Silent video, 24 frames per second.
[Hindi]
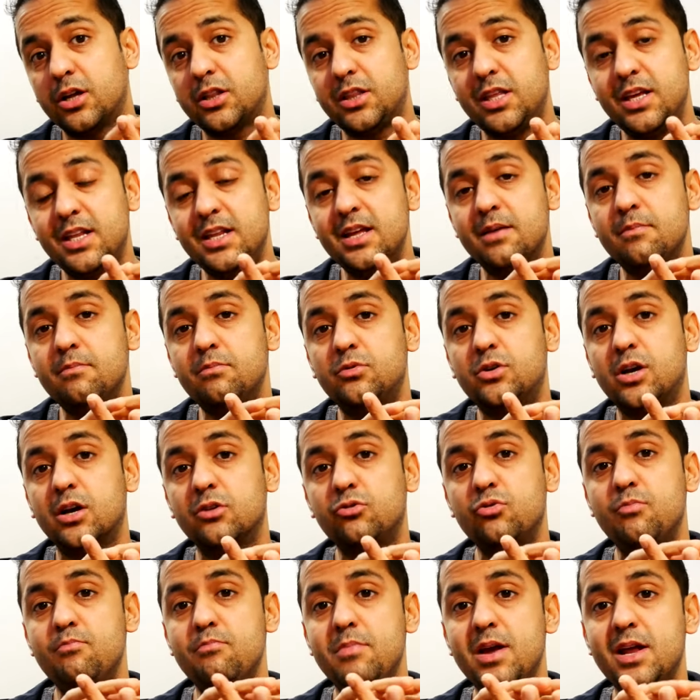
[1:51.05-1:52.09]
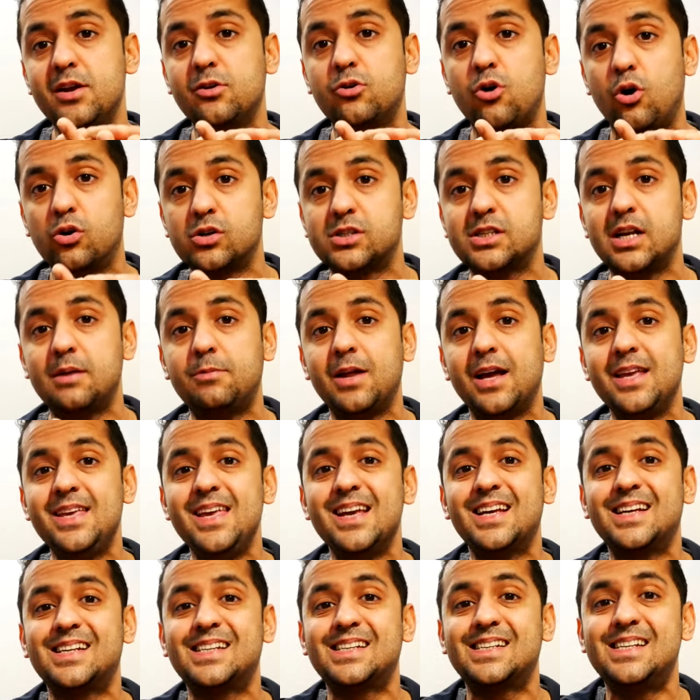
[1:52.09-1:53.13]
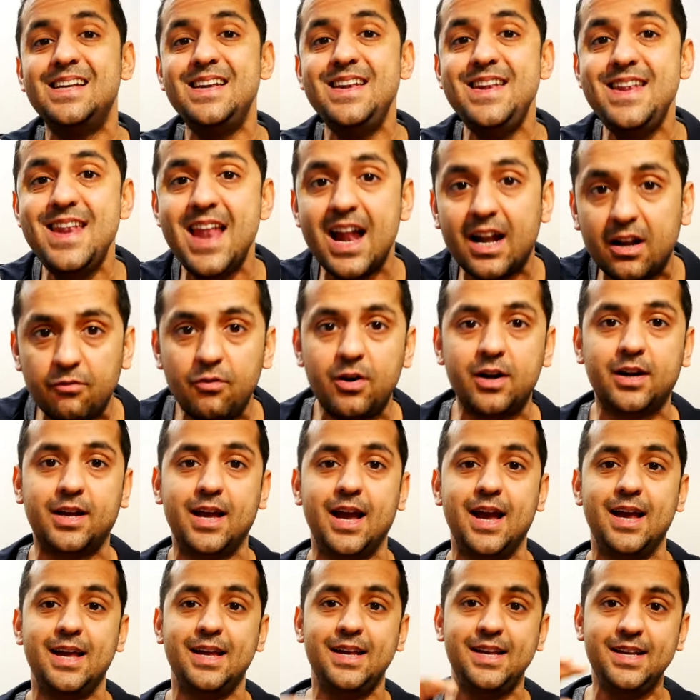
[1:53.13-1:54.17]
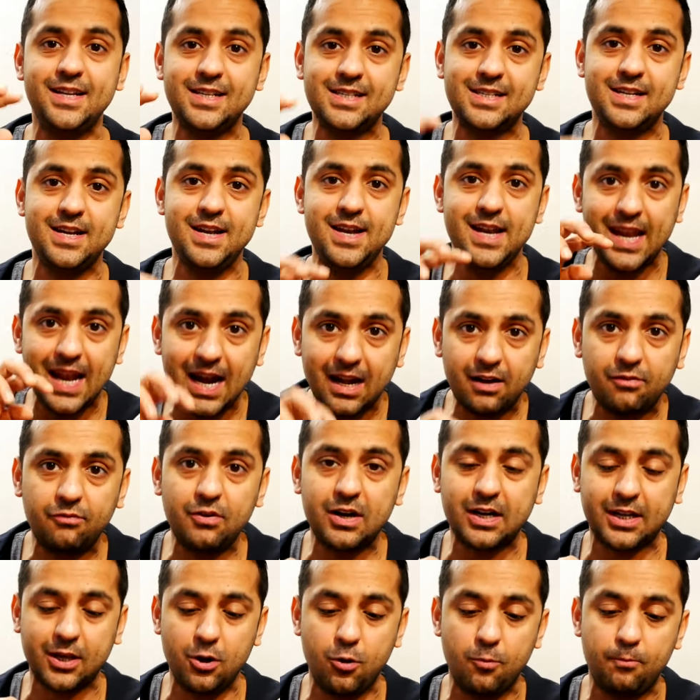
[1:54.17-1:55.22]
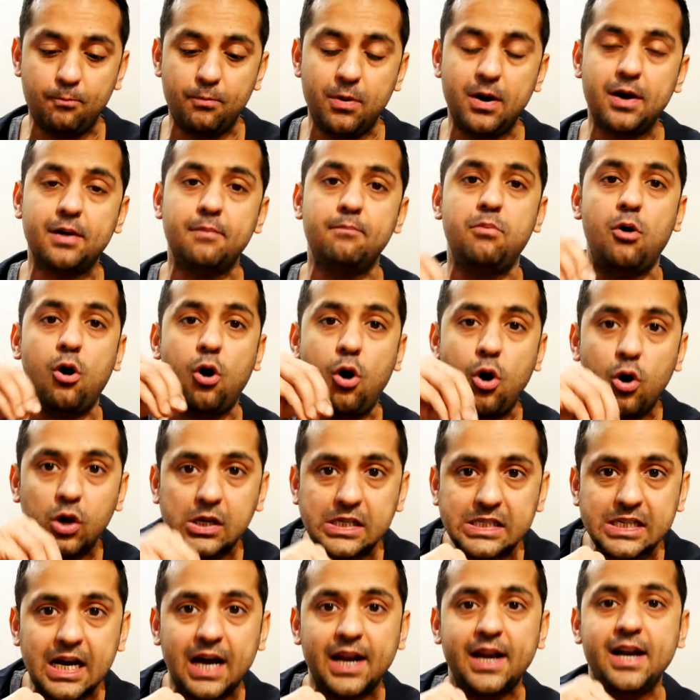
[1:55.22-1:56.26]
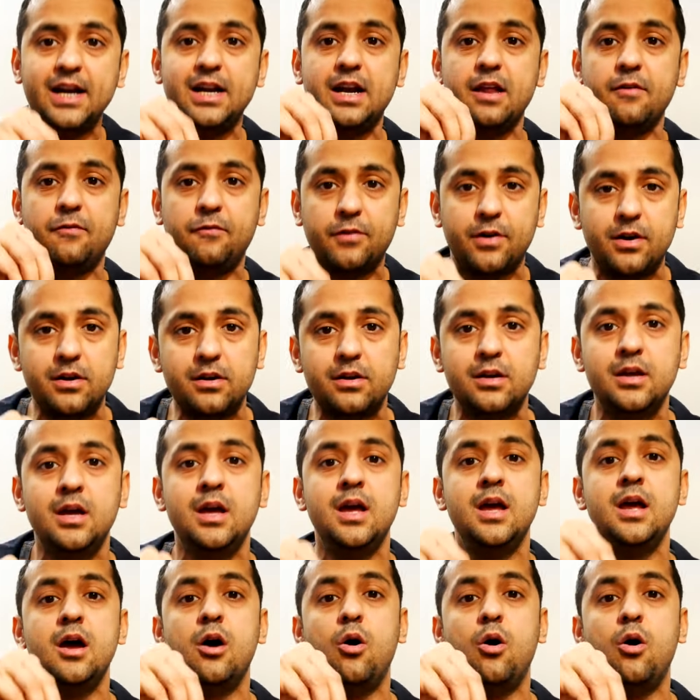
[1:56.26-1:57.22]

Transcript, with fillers: इथीरियम का जो मेन कॉन्सेप्ट है ये एक नेटवर्क है इस नेटवर्क के ऊपर बहुत सारे डिफरेंट